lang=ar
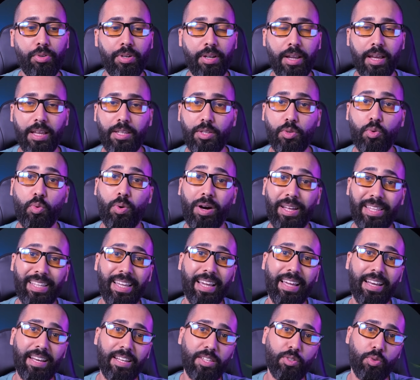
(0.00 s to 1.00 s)
الناس وغادي
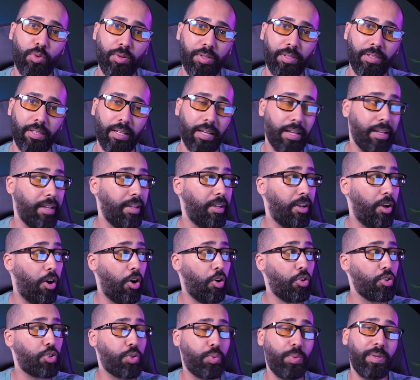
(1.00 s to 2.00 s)
يخلصوا عندك
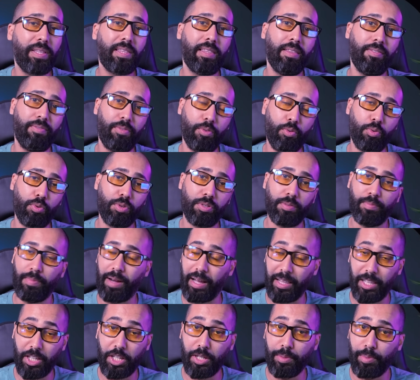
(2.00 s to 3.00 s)
اونسويت الفلوس ما
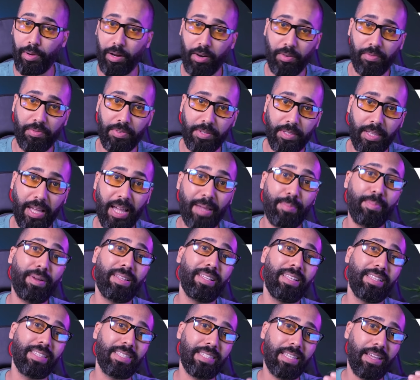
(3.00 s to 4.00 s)
غاديش يبقاو في سترايب
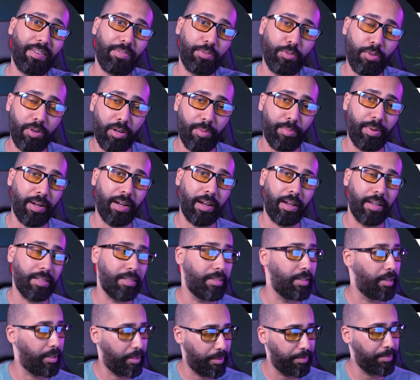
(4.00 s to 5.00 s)
غادي تصافطوا للبنكه
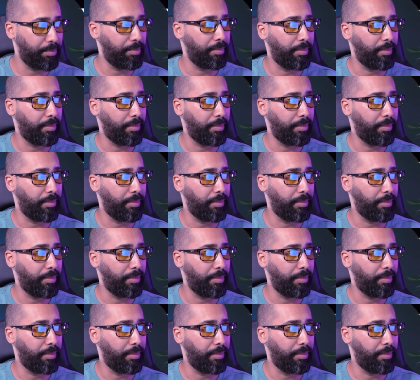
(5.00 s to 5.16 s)
ديالك